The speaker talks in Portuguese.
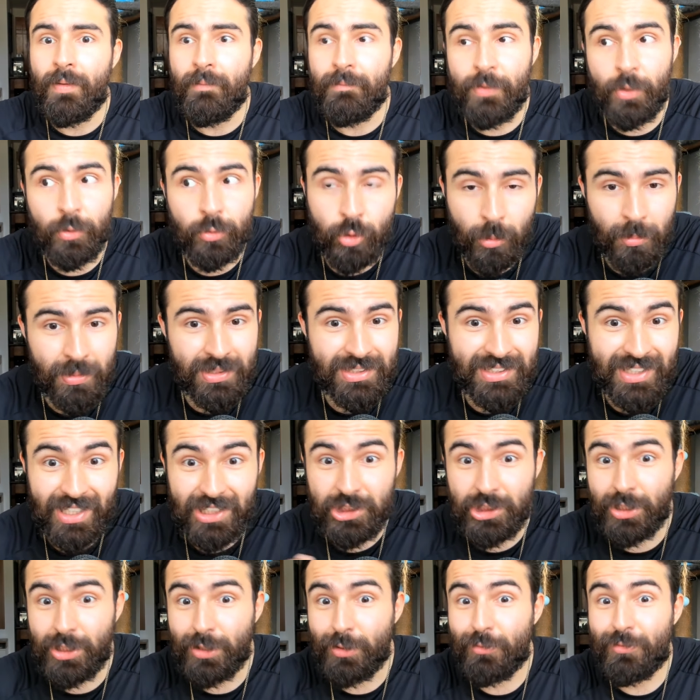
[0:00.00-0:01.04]
não toma
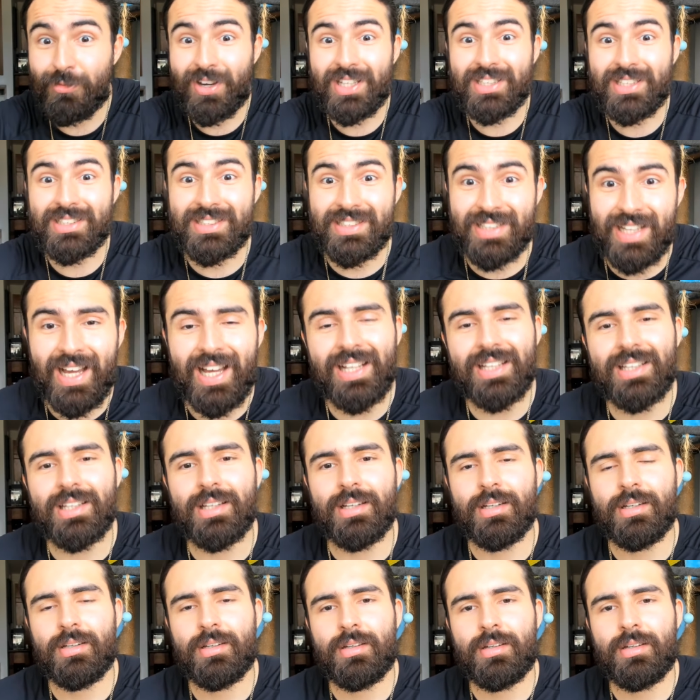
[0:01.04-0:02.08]
sachê, não faz nada,